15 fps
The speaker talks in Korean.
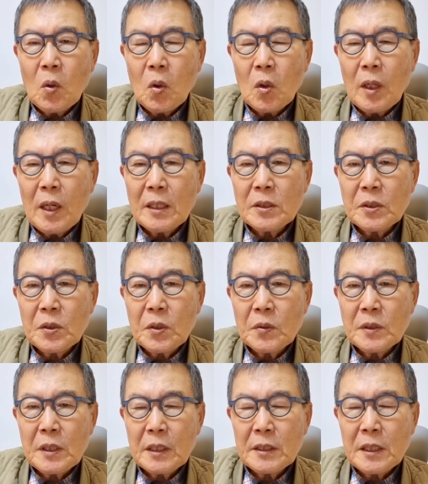
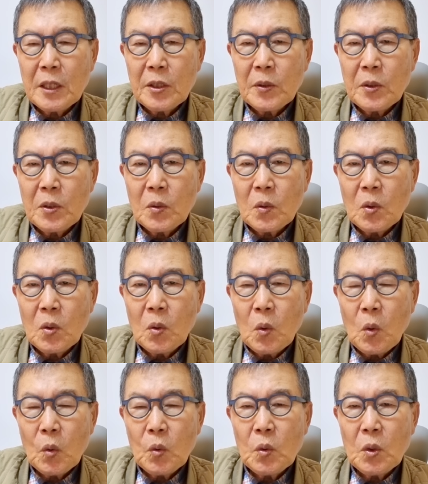혼란스러운 세상이 되었고
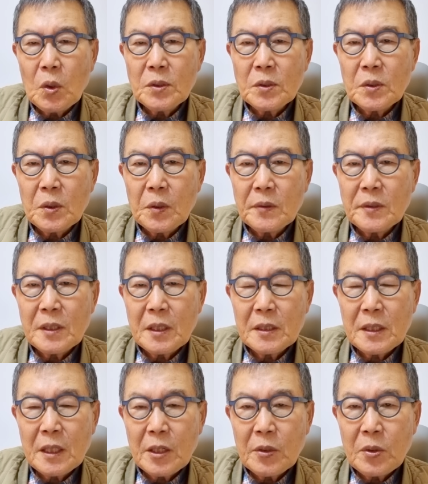혼돈스러운
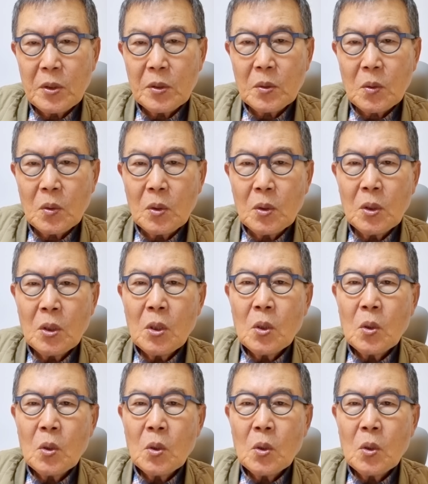세상이 되었고